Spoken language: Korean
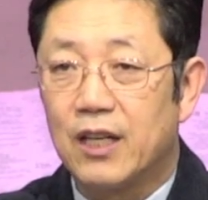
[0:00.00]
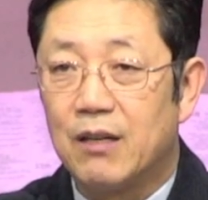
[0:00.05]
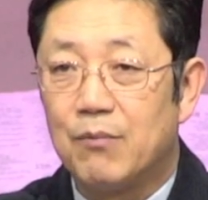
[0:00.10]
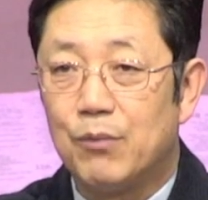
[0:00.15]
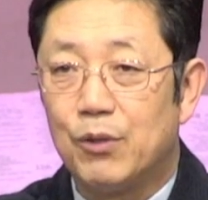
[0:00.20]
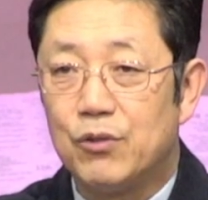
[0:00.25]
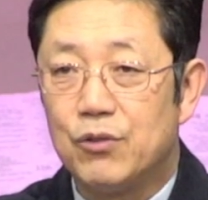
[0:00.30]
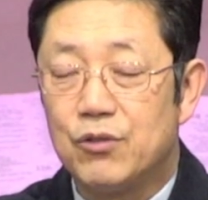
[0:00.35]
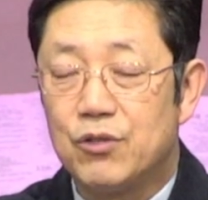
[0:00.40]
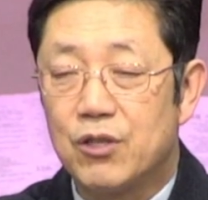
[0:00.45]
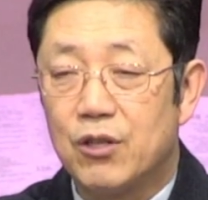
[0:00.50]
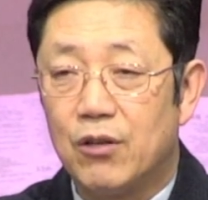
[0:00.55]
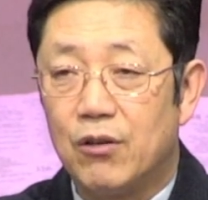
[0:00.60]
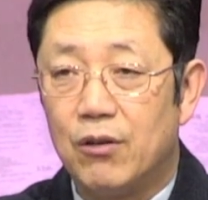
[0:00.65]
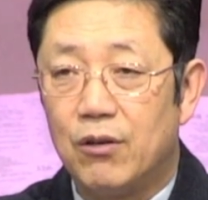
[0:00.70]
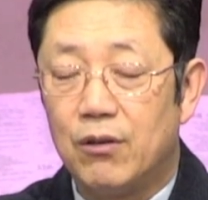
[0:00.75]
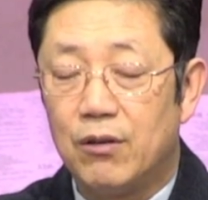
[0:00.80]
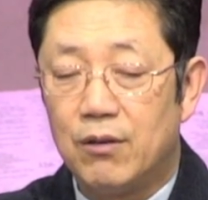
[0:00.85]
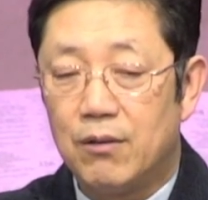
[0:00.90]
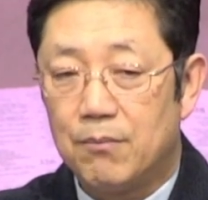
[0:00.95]

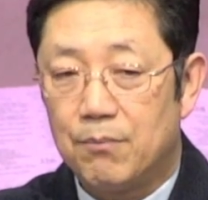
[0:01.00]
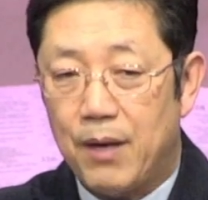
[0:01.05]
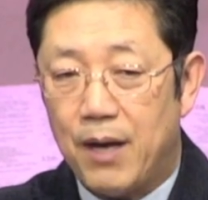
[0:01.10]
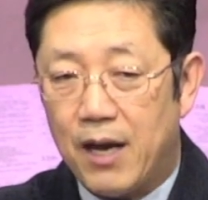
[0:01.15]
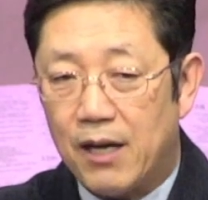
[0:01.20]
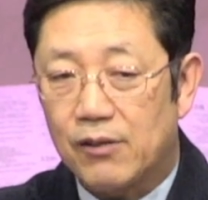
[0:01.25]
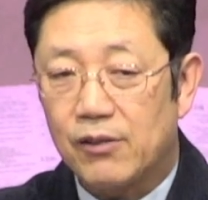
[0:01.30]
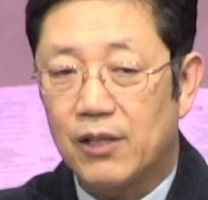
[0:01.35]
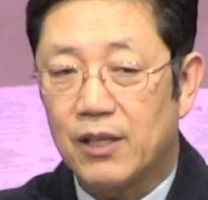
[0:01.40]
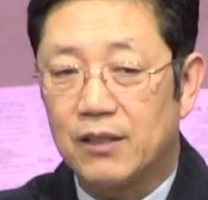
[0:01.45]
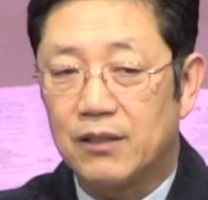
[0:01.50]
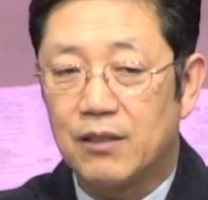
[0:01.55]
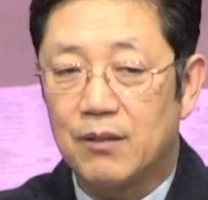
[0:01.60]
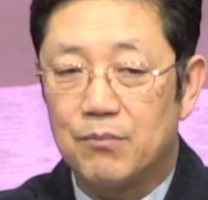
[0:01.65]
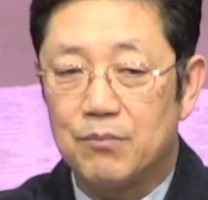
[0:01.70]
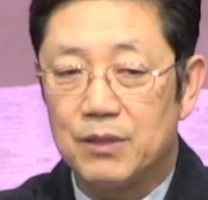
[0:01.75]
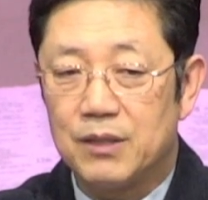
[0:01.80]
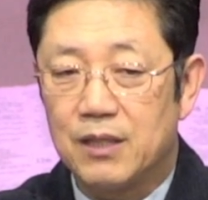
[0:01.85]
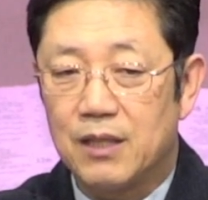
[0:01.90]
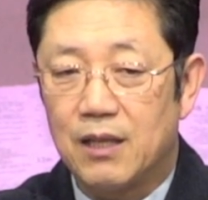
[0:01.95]
먼저 파괴가
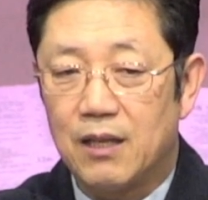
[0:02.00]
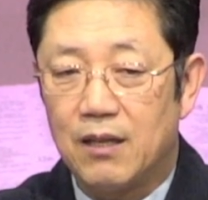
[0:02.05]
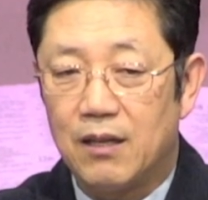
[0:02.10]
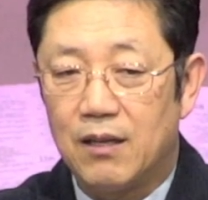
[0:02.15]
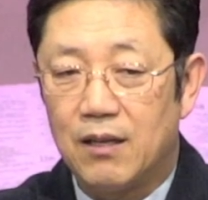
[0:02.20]
됩니다.